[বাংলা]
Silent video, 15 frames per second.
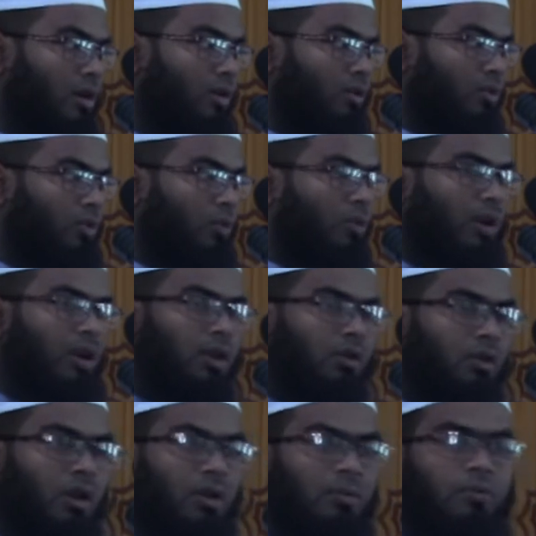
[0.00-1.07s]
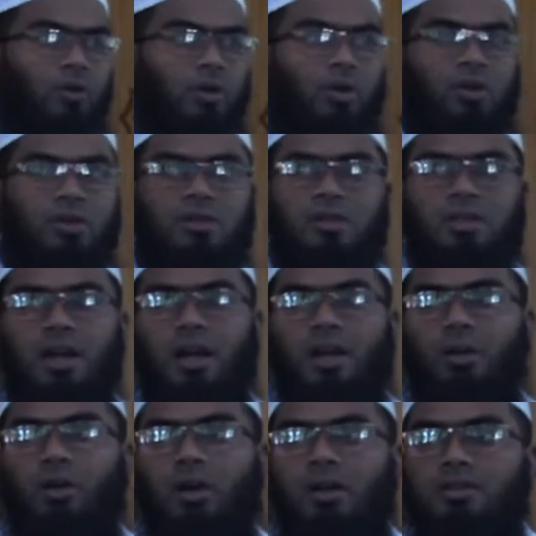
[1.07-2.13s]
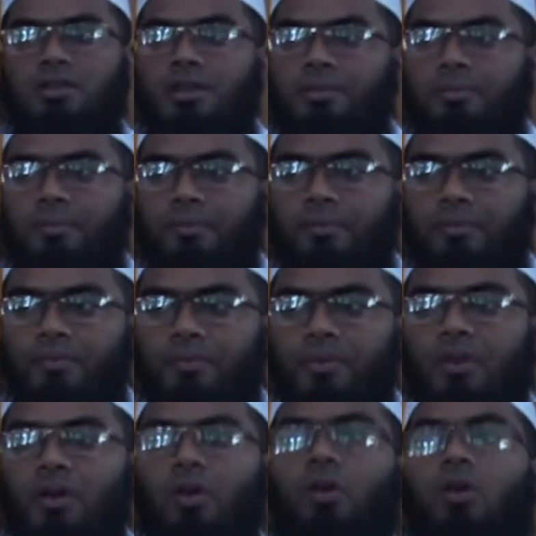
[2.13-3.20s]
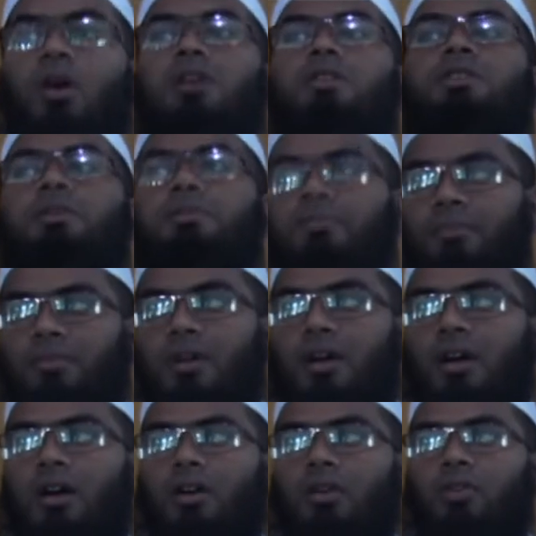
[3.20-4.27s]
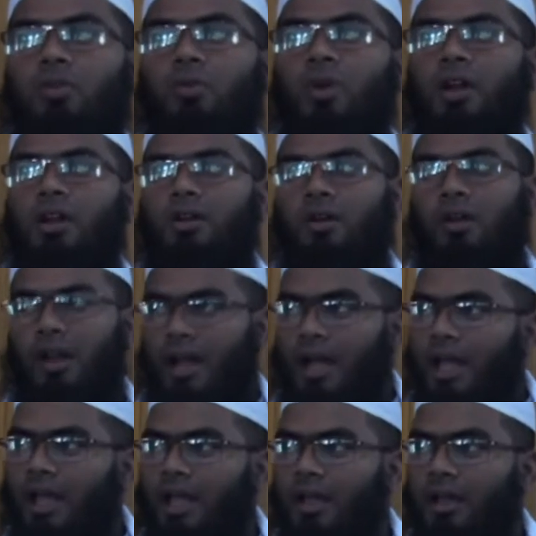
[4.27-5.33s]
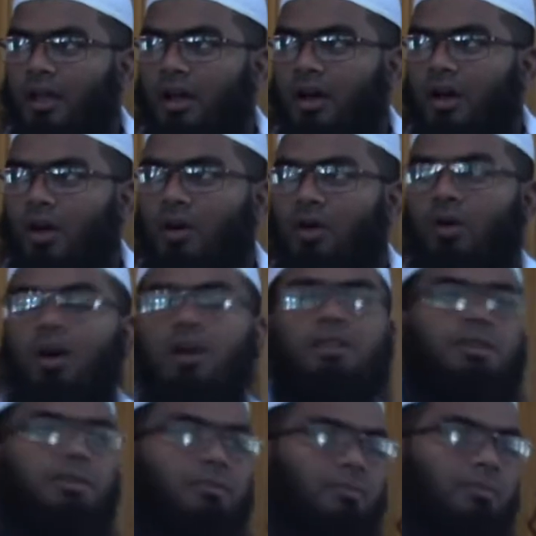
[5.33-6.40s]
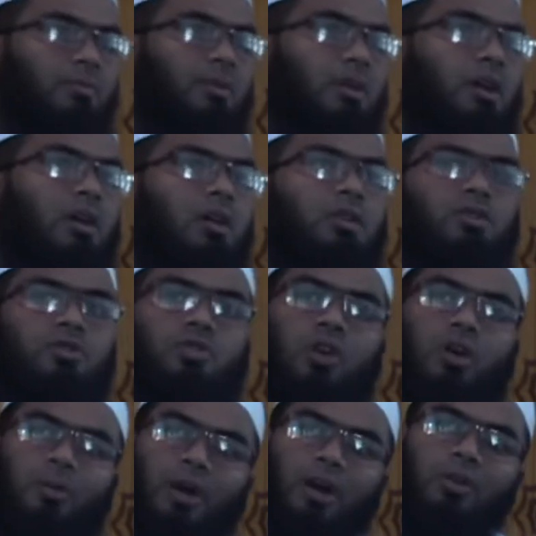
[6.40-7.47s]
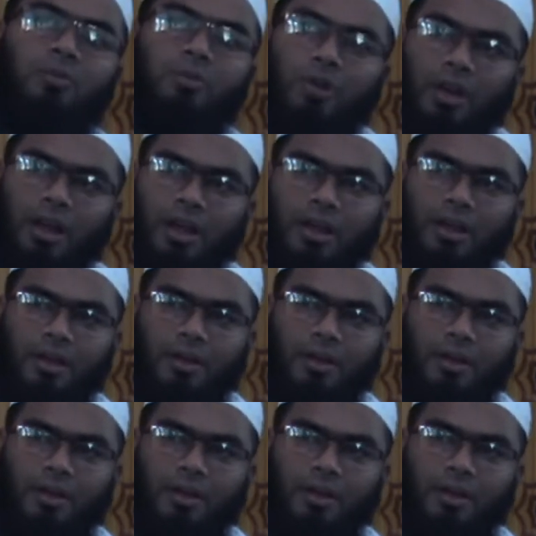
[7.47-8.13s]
কুরবানি করা ফরজ নাকি ওয়াজিব ওয়াজিব কুরবানি করা কি ওয়াজিব সবার উপরে